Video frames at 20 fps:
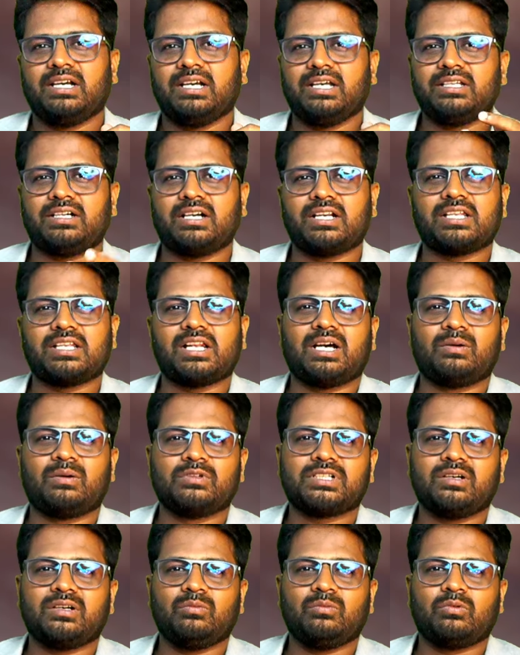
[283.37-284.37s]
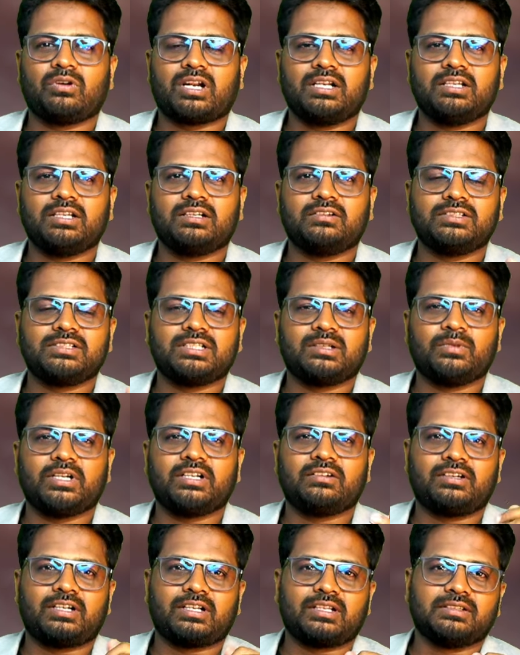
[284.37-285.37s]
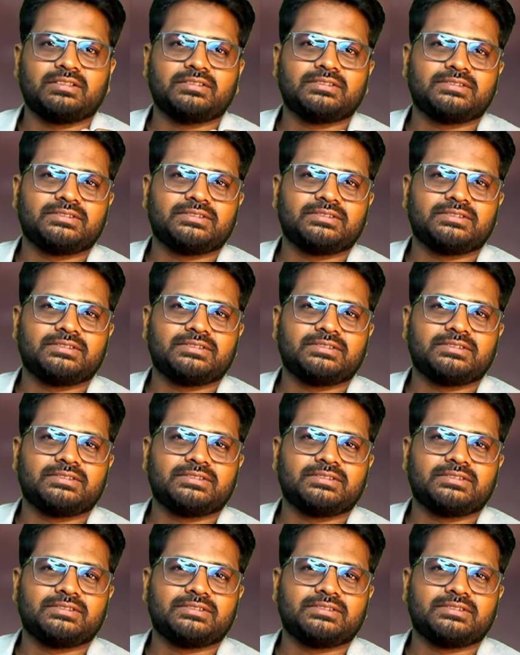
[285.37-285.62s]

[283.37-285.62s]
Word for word: எதுக்கெடுத்தாலும் ஆமா சாமி போகிற ஆளுகளை வச்சு நம்ம என்ன பண்ணுறது